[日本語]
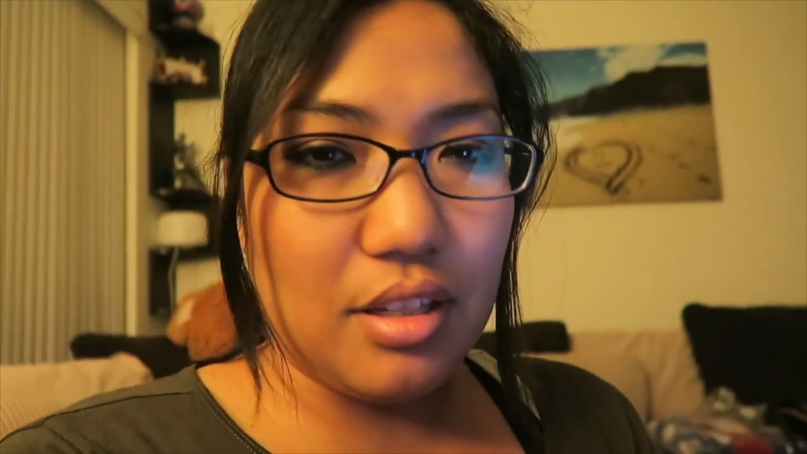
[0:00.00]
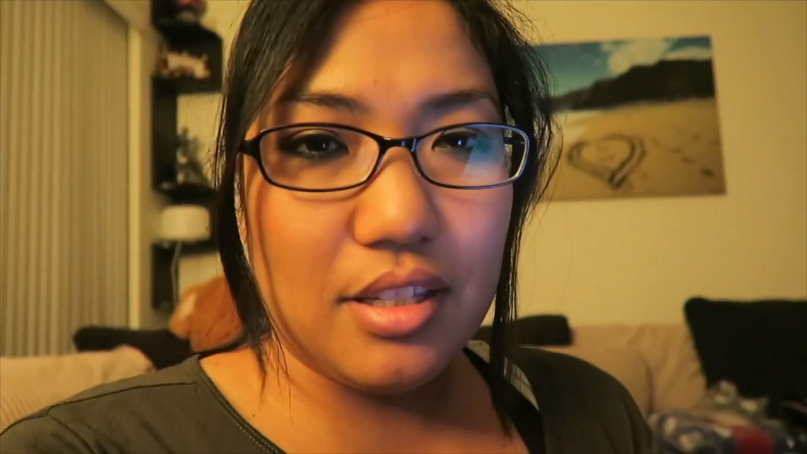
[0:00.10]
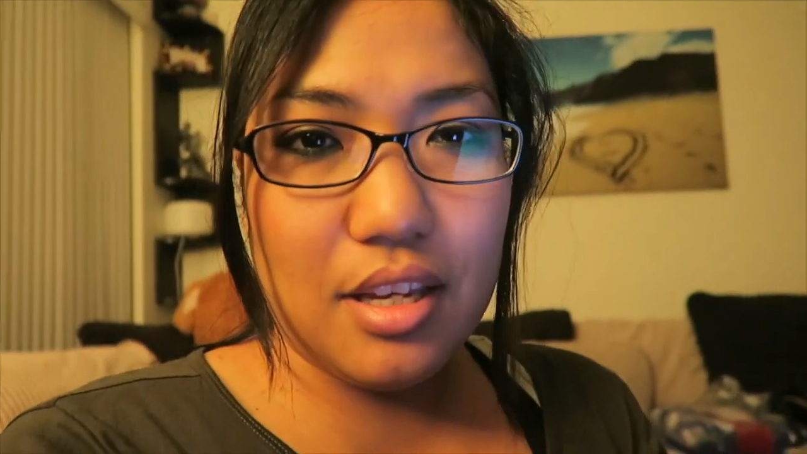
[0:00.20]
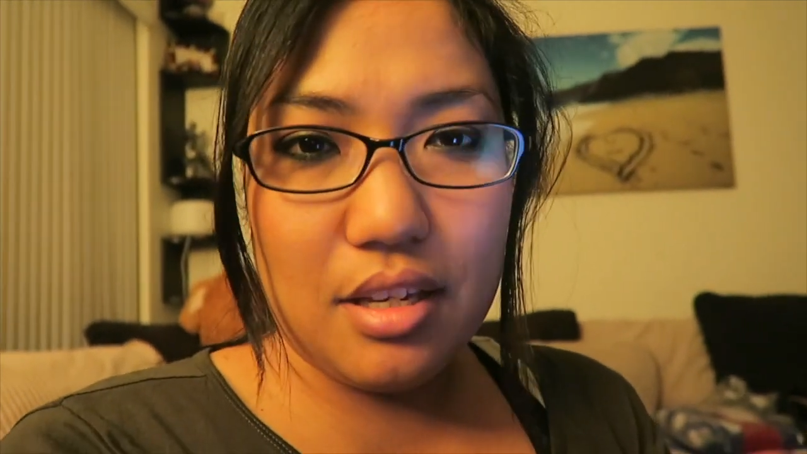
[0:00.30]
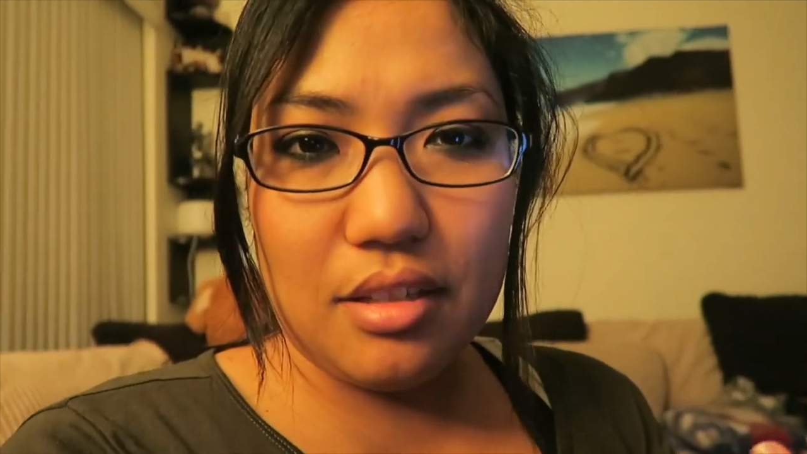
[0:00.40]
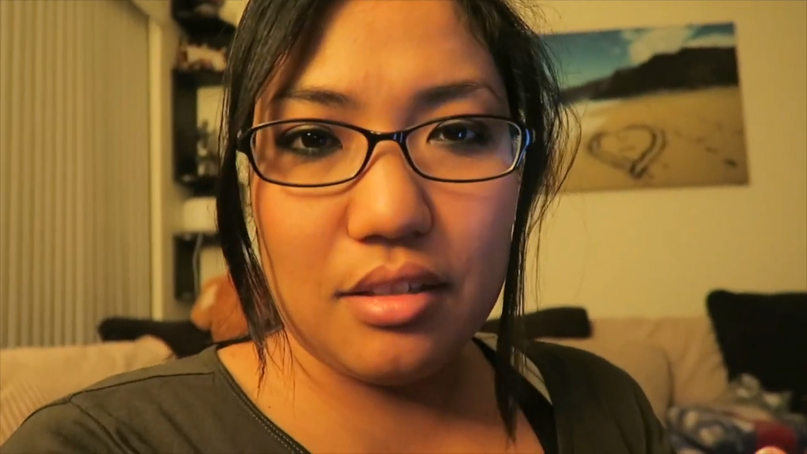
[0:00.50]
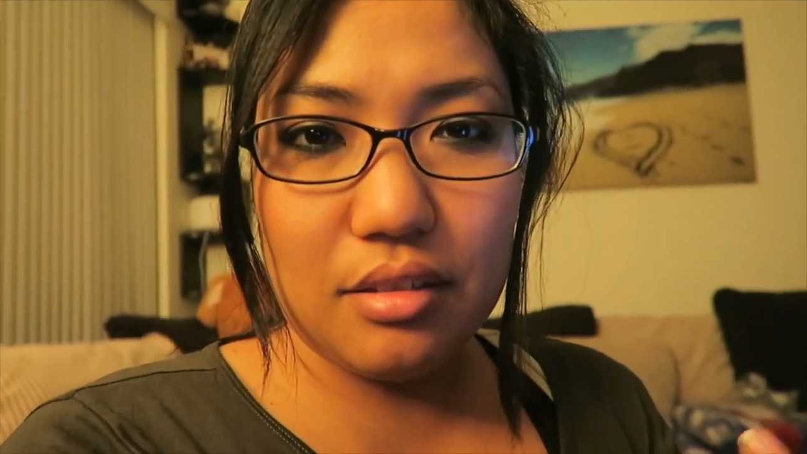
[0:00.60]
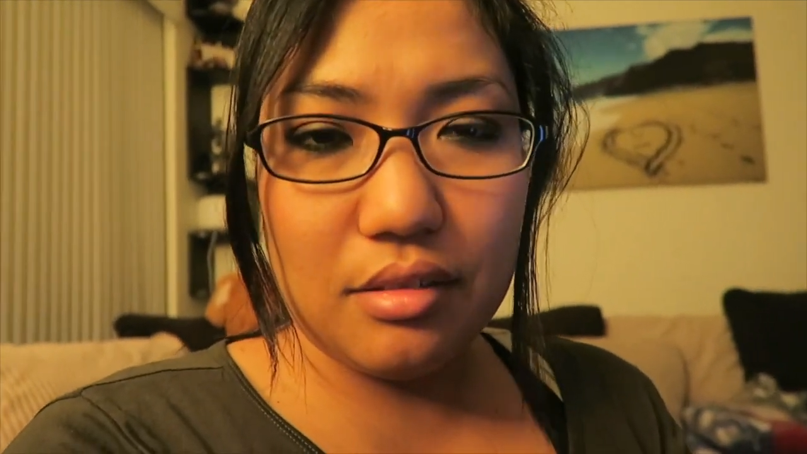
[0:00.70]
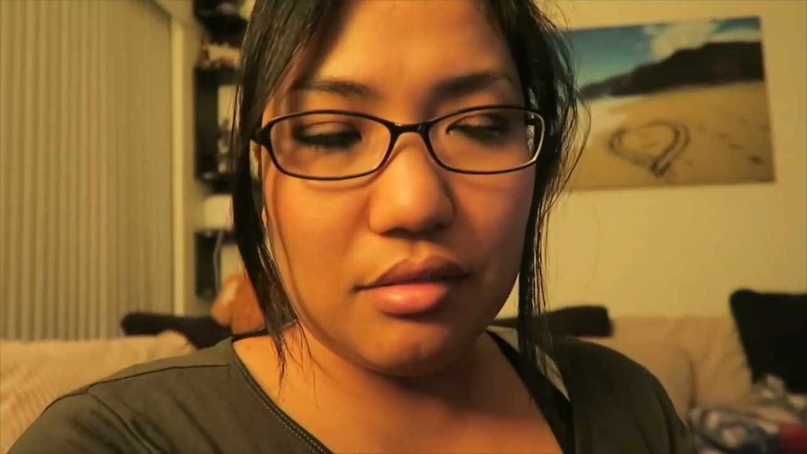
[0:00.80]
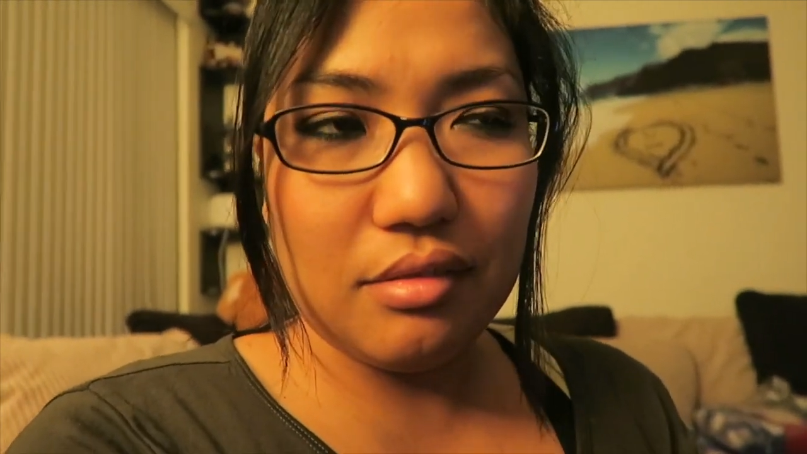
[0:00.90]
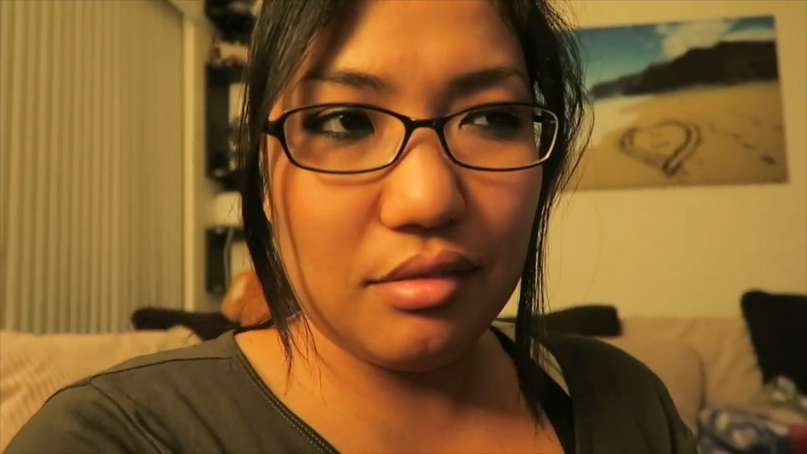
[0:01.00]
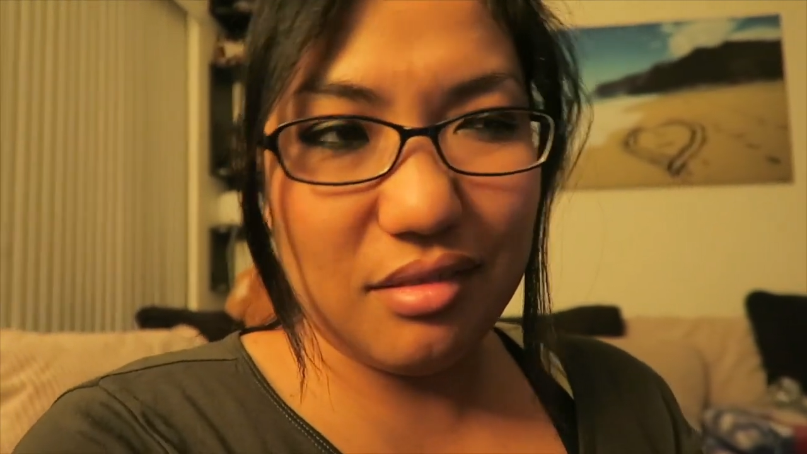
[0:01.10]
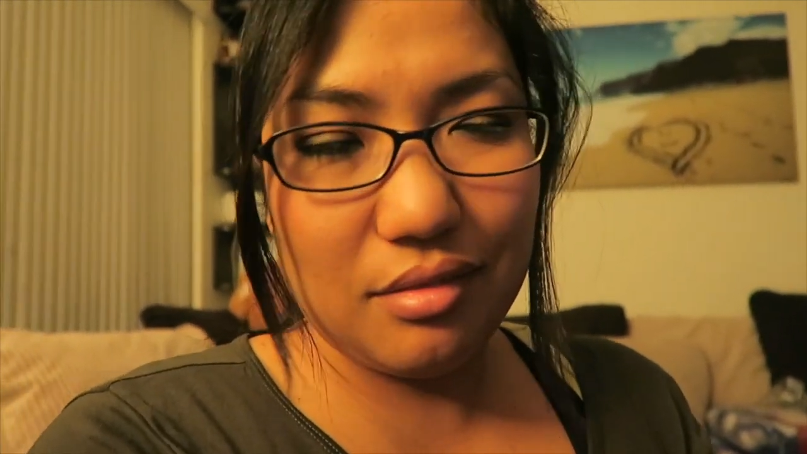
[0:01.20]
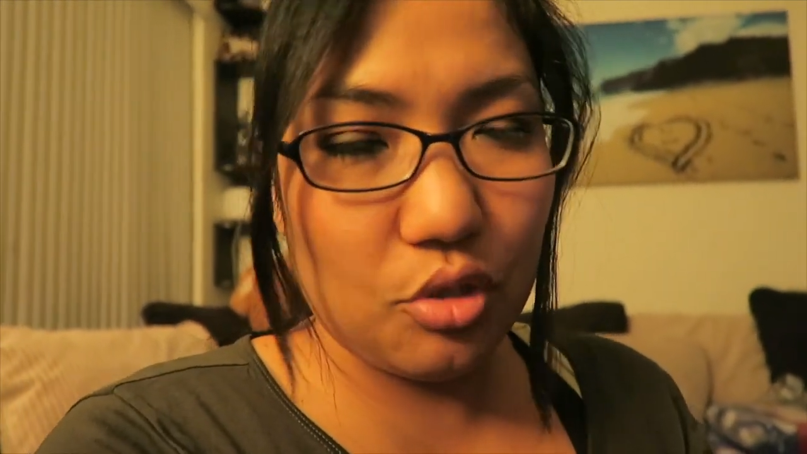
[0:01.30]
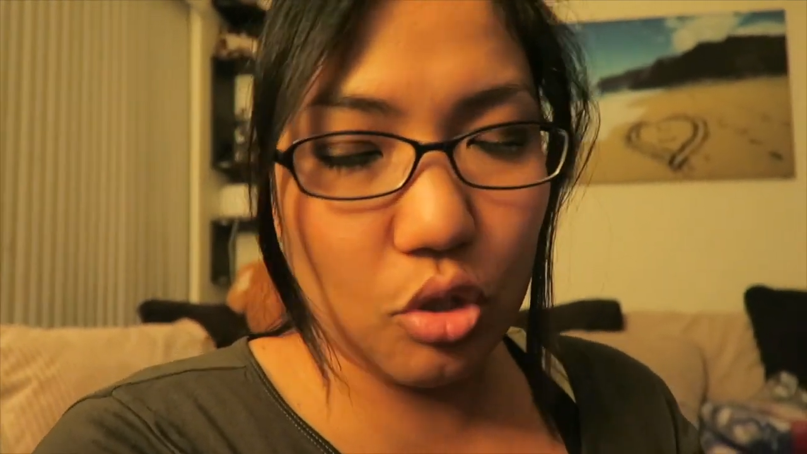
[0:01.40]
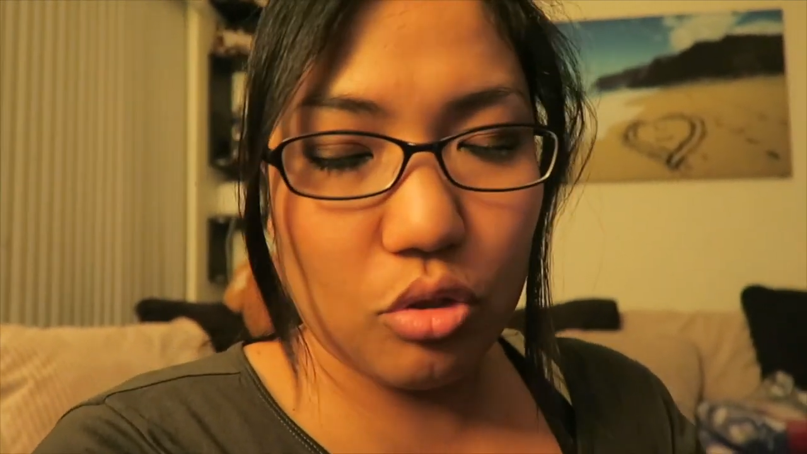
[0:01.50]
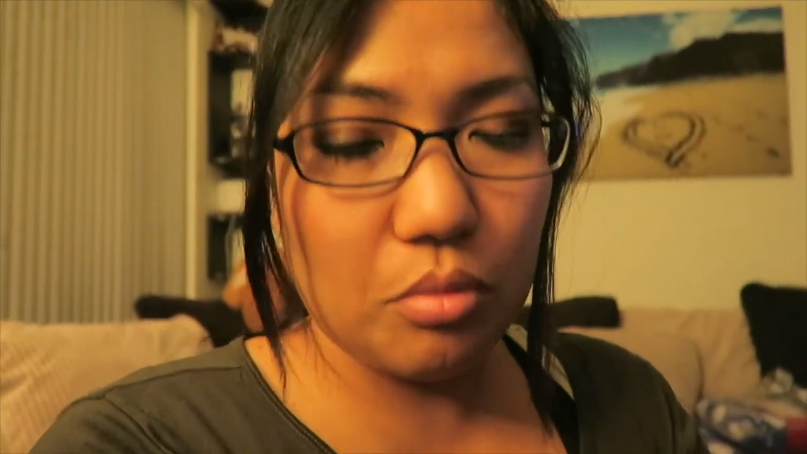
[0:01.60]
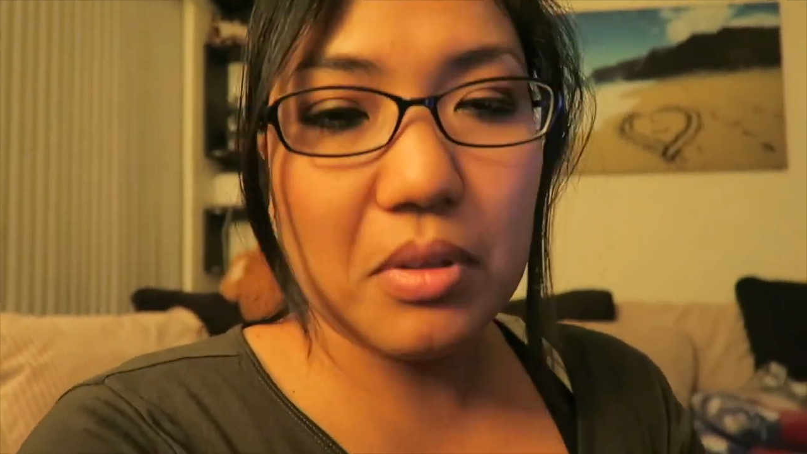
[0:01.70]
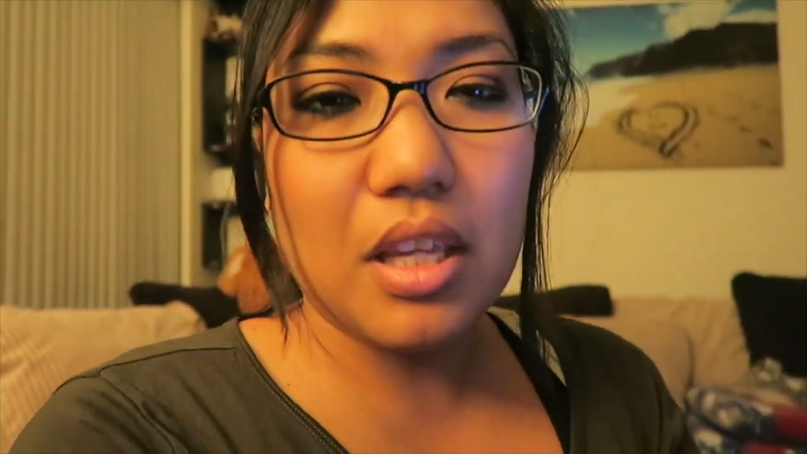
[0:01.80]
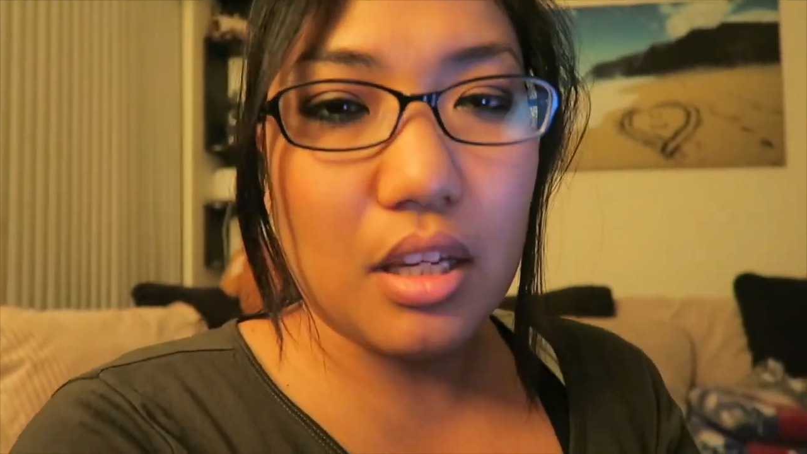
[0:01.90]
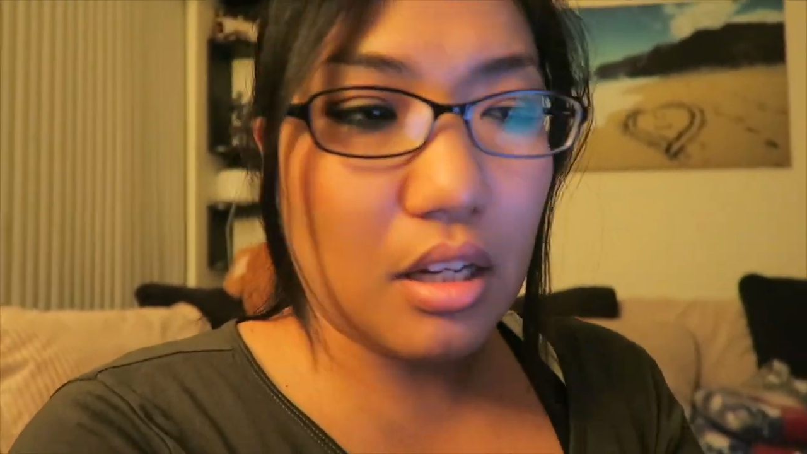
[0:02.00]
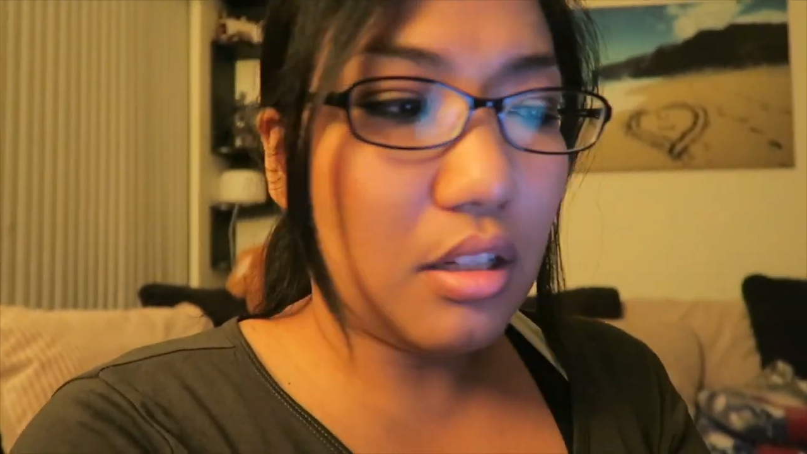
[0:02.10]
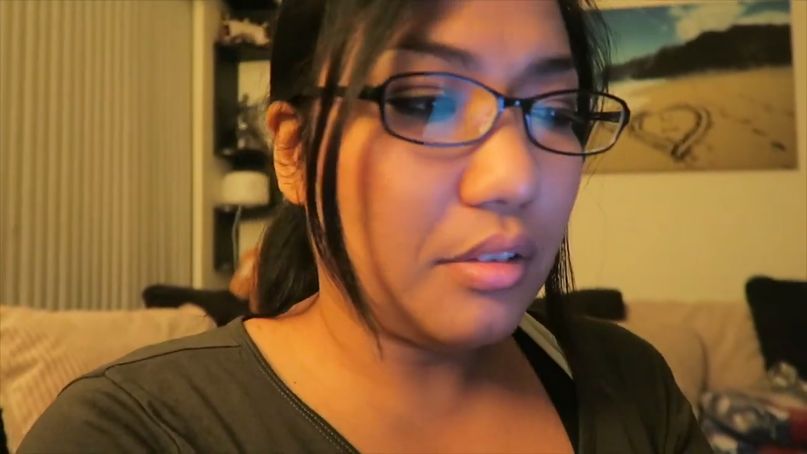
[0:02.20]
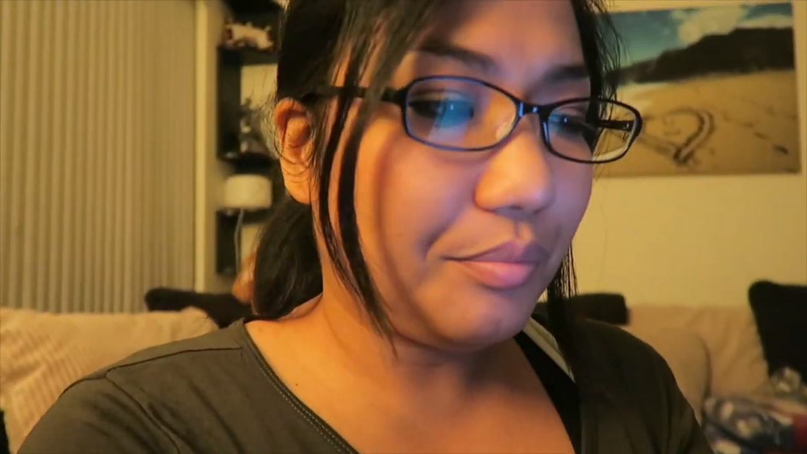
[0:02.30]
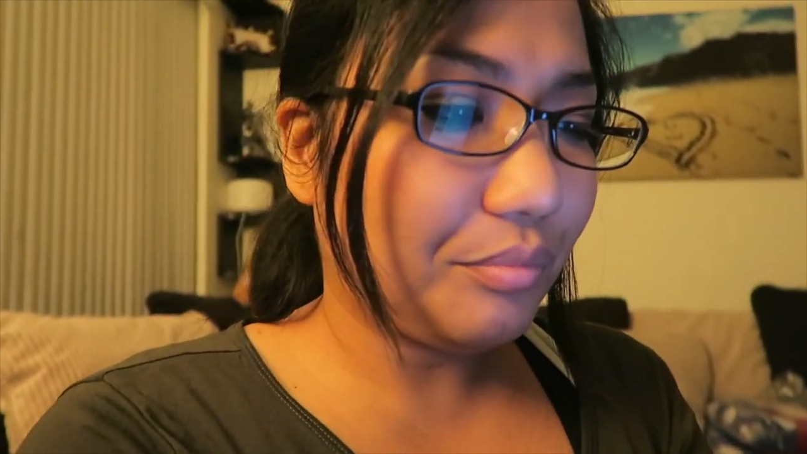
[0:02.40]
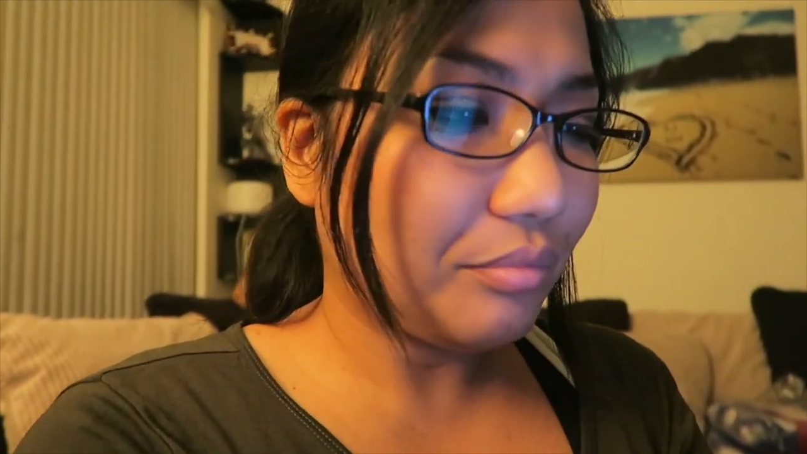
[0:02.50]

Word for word: 2000ちょっとみたいな。